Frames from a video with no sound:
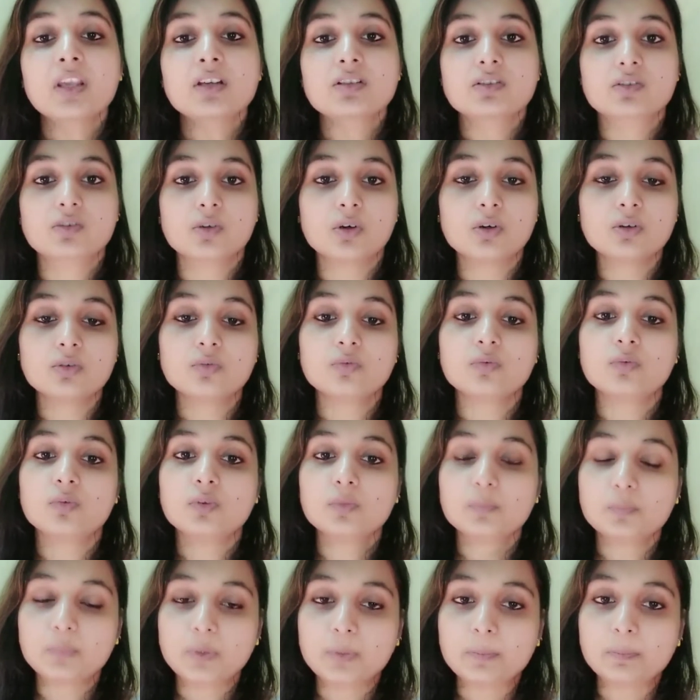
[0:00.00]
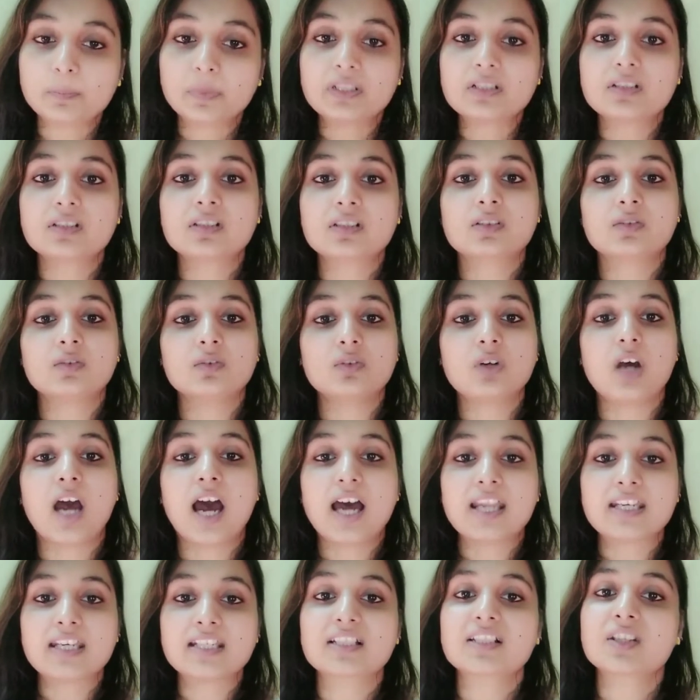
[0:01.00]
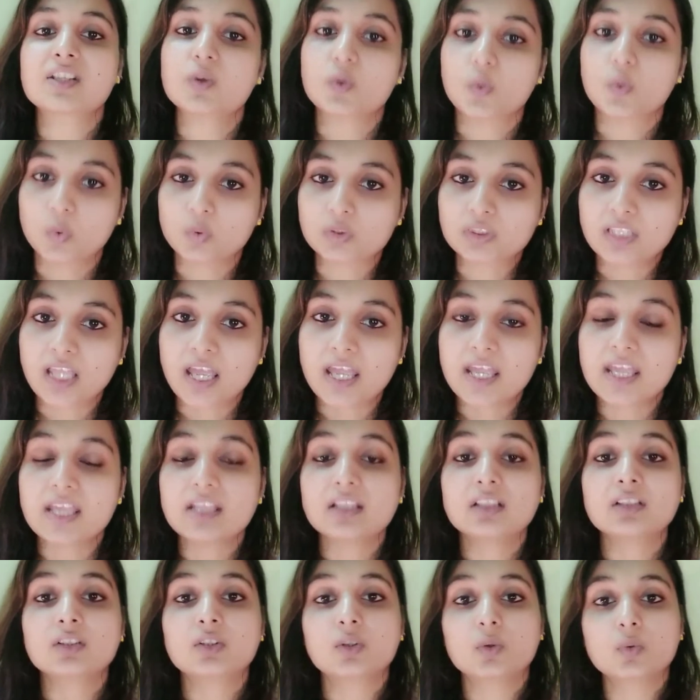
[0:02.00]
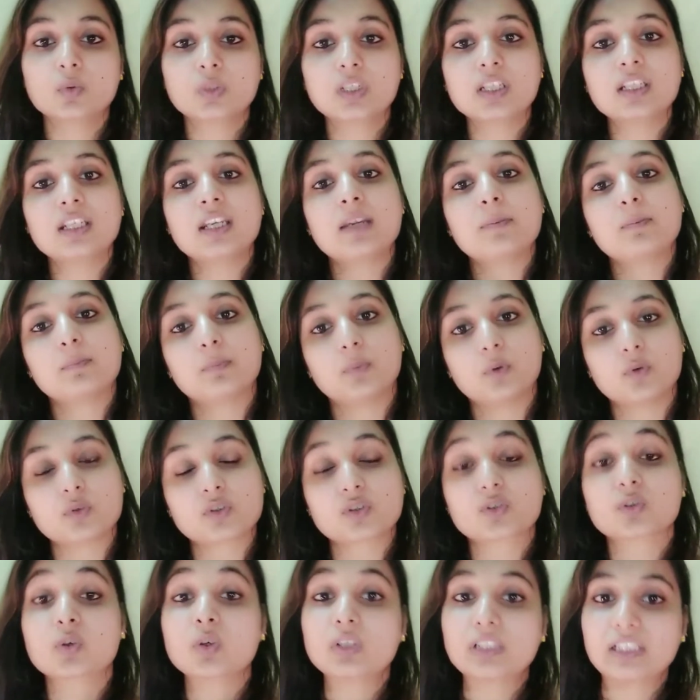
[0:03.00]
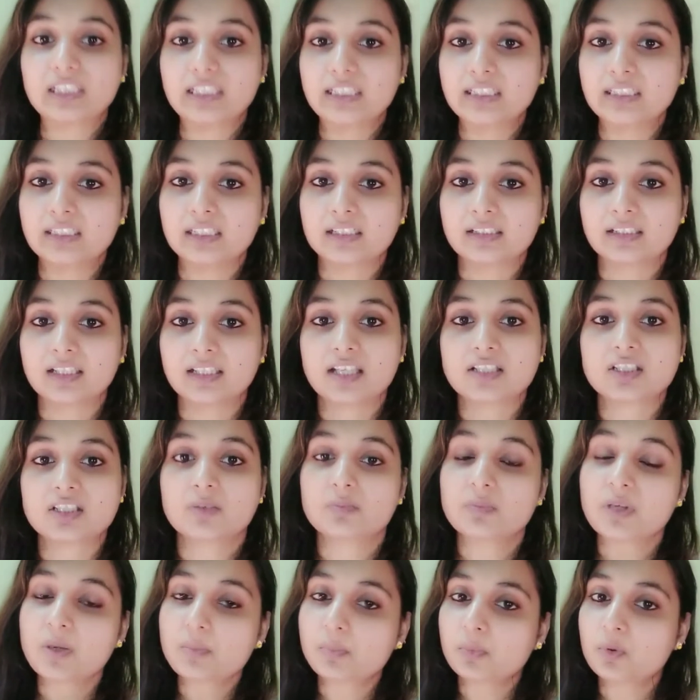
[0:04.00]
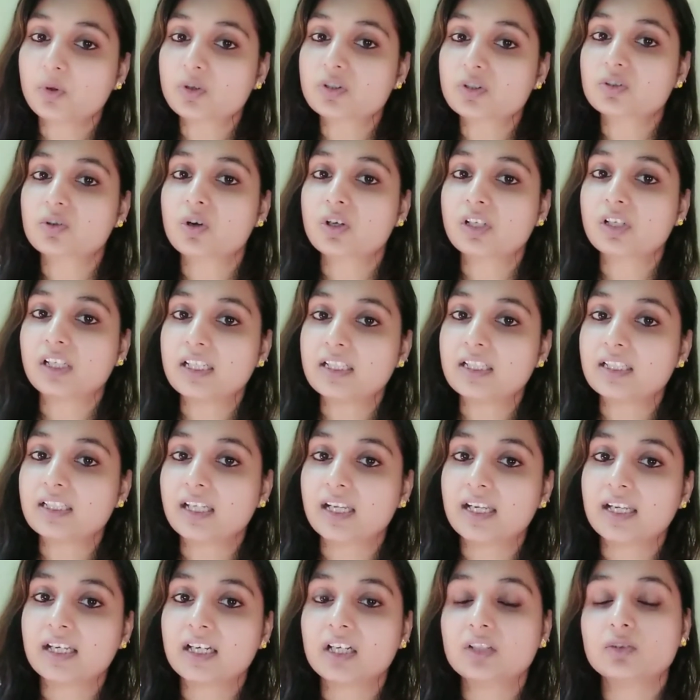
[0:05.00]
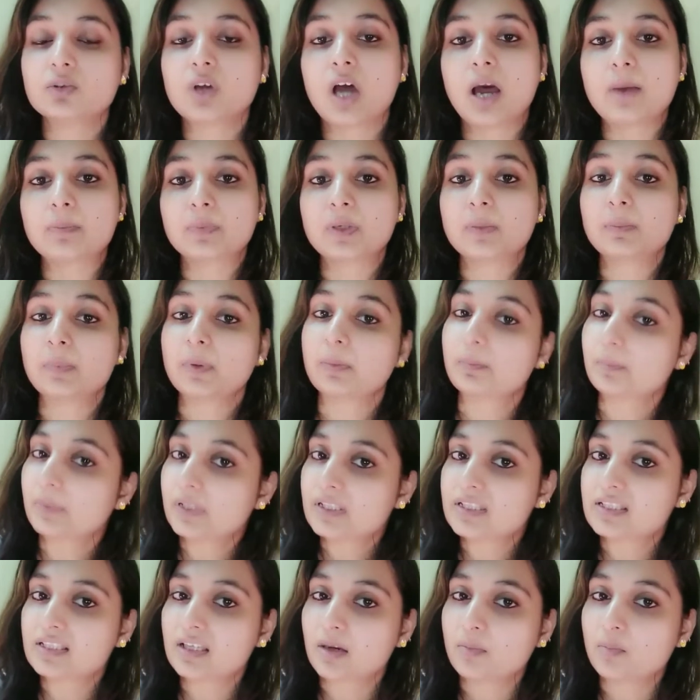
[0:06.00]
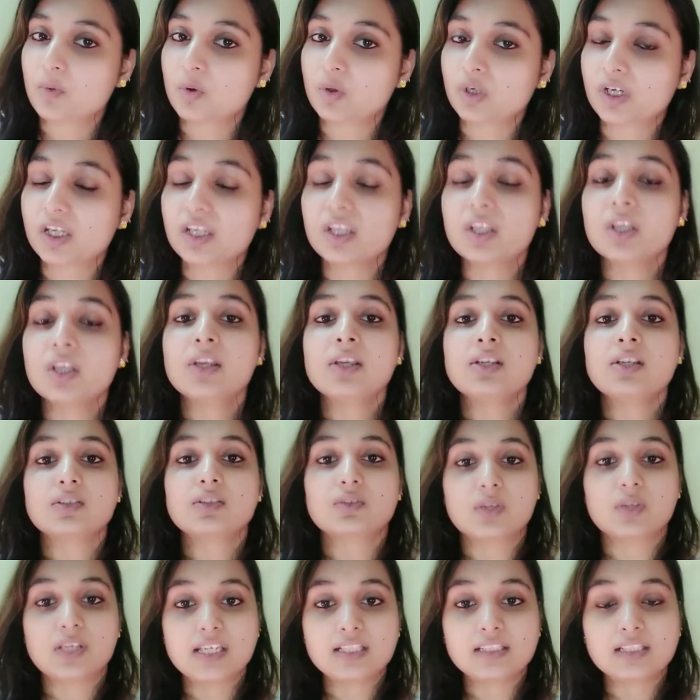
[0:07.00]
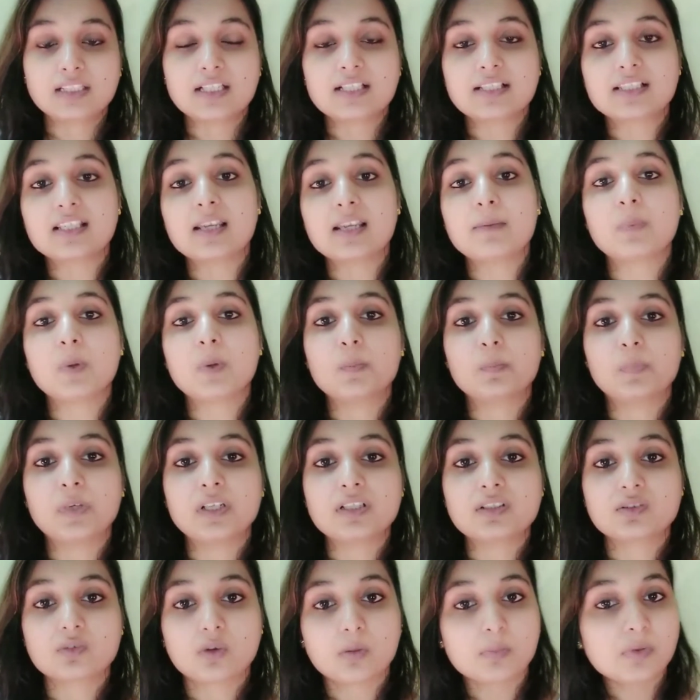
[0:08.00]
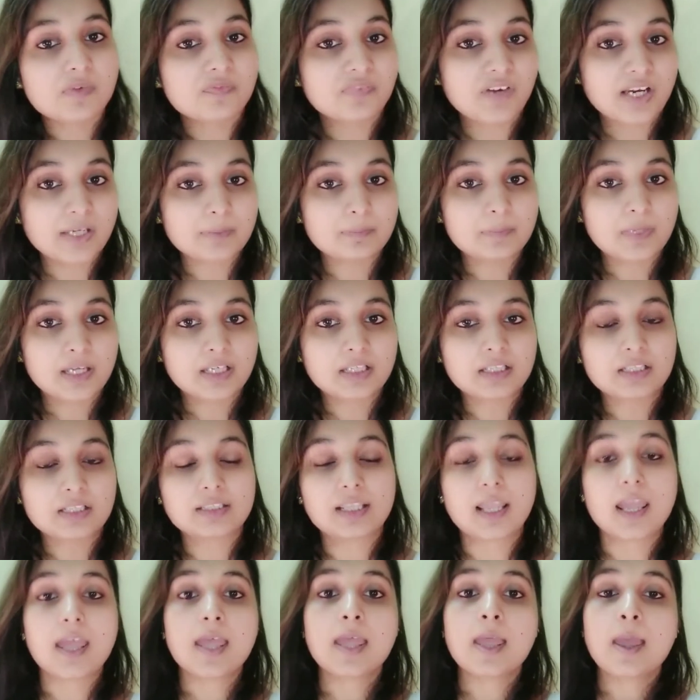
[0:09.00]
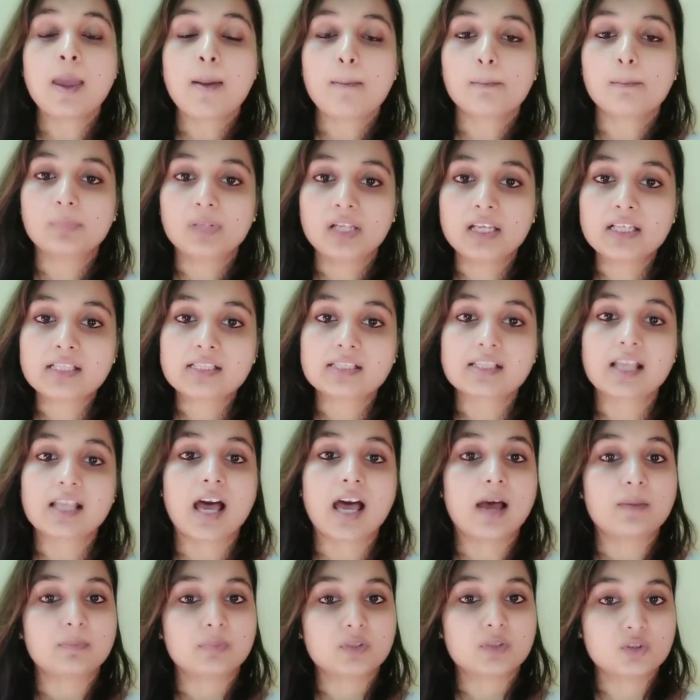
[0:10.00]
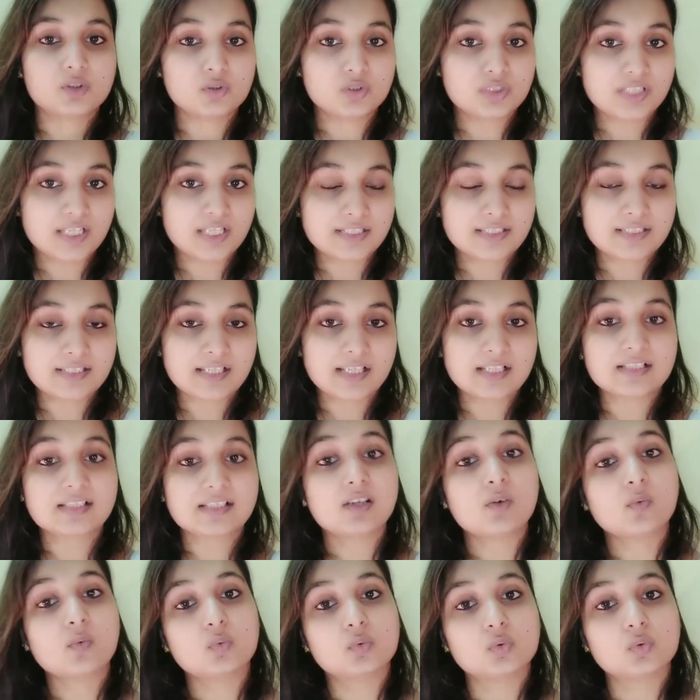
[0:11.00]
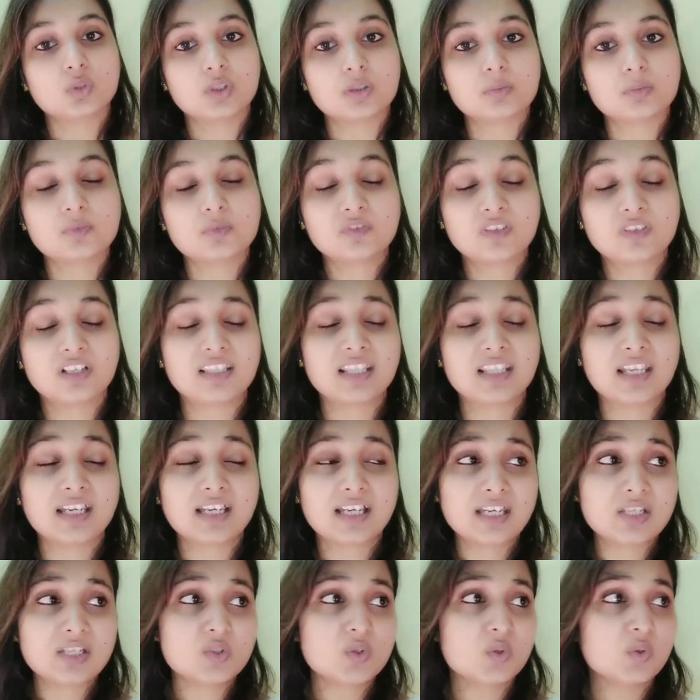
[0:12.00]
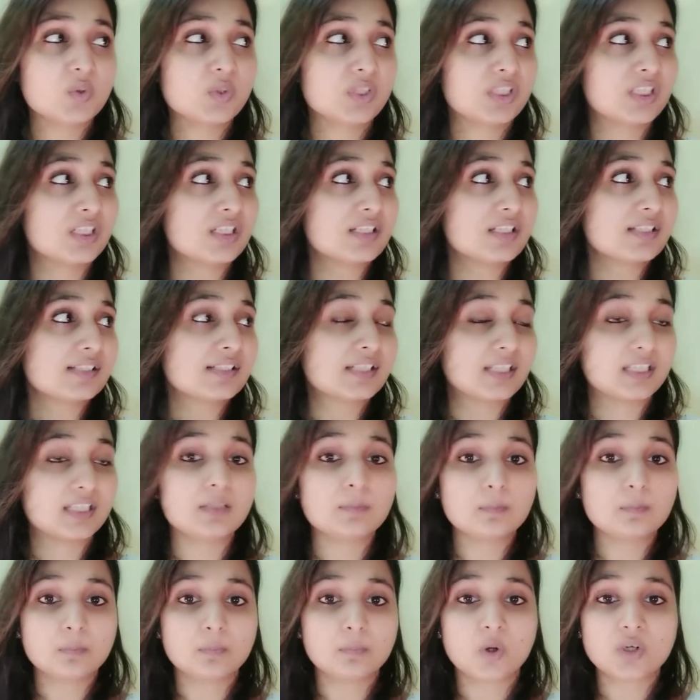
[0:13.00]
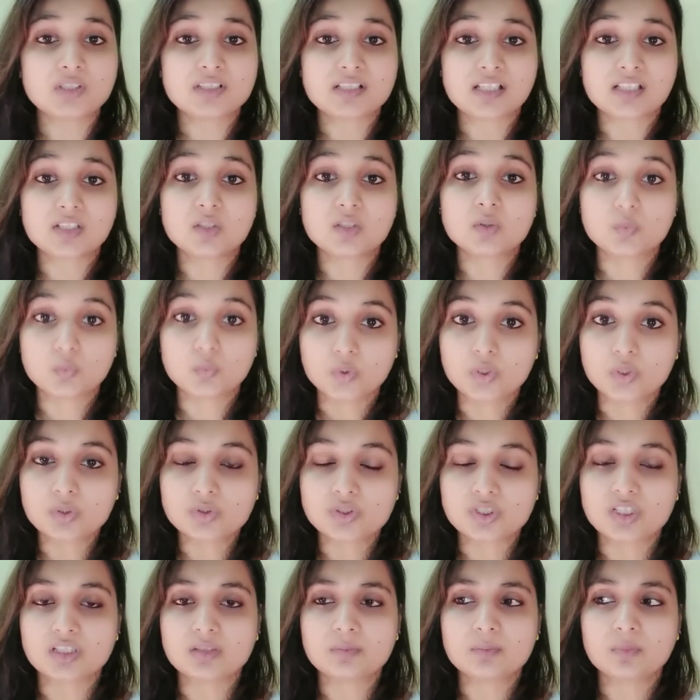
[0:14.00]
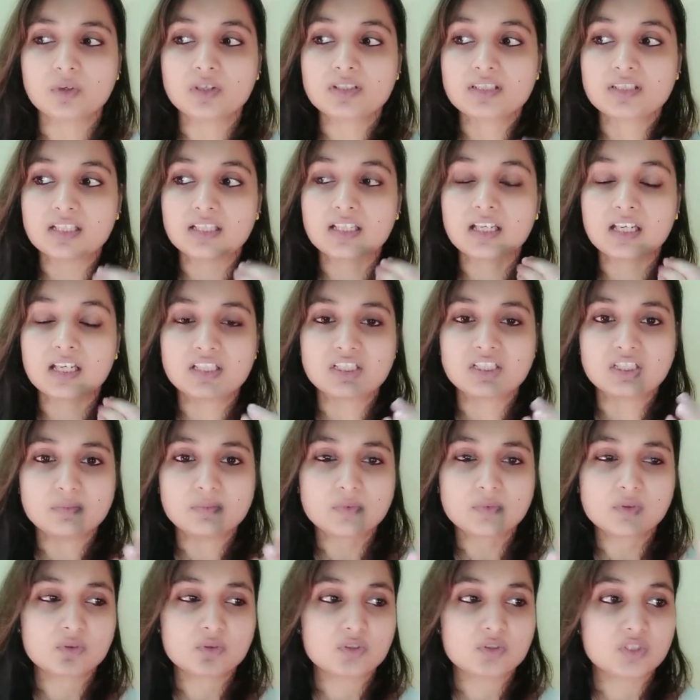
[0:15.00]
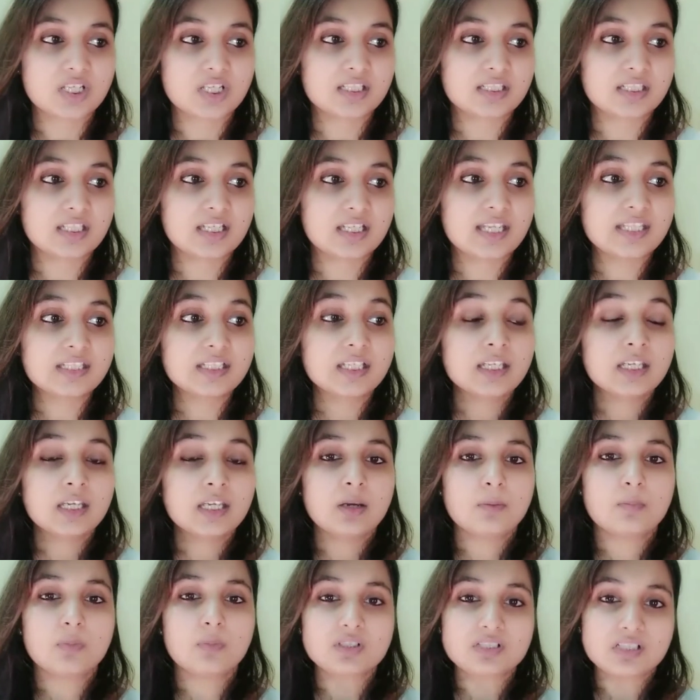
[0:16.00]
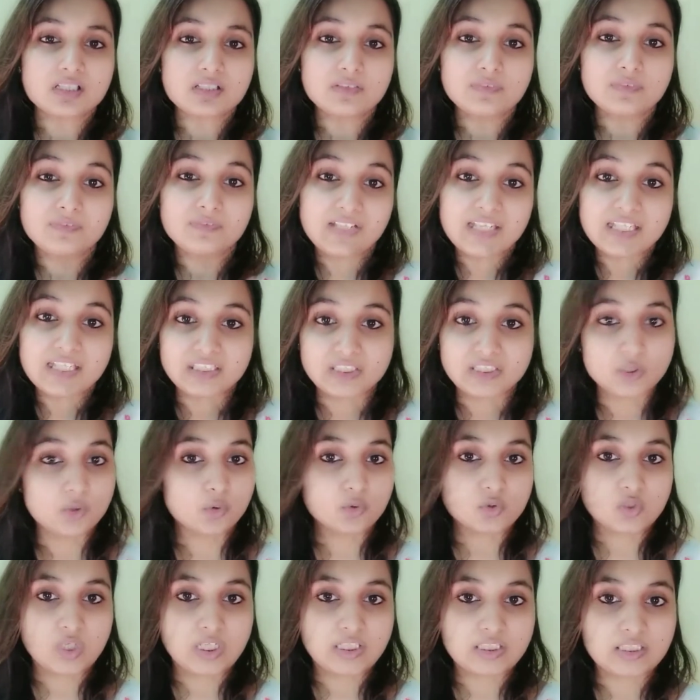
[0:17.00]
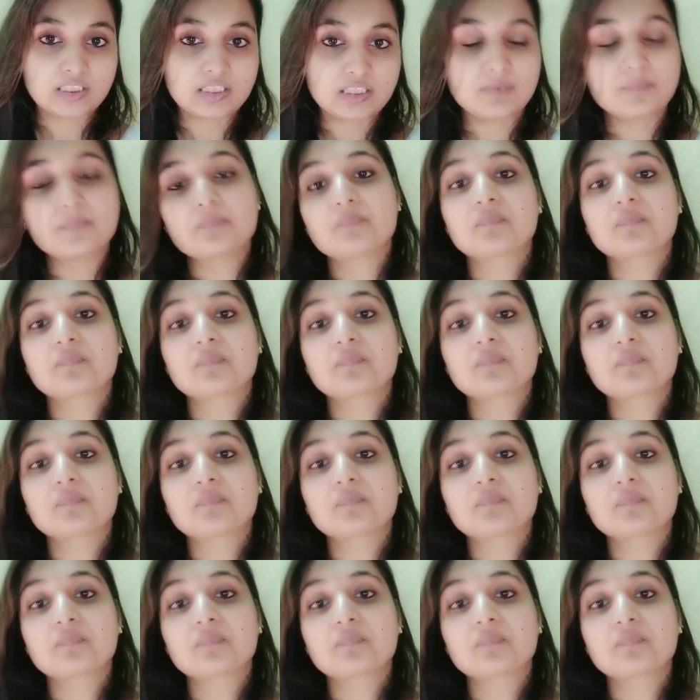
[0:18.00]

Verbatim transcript: सो so, उन पिंपल्स को आने से रोकता है क्योंकि ये पोर्स को क्लीन करता है जब ये पोर्स को क्लीन करेगा तो आपके पिंपल्स कम होंगे सो so, एक तरह से पिंपल्स को भी फाइट बैक करता है प्लस आपके जो डेड सेल्स हैं उनको रिमूव करता है कई लोगों की ना स्किन बहुत ज़्यादा रूखी हो जाती है बहुत ज़्यादा अजीब सी हो जाती है लाइक बहुत ज़्यादा फ्लेकी हो जाती है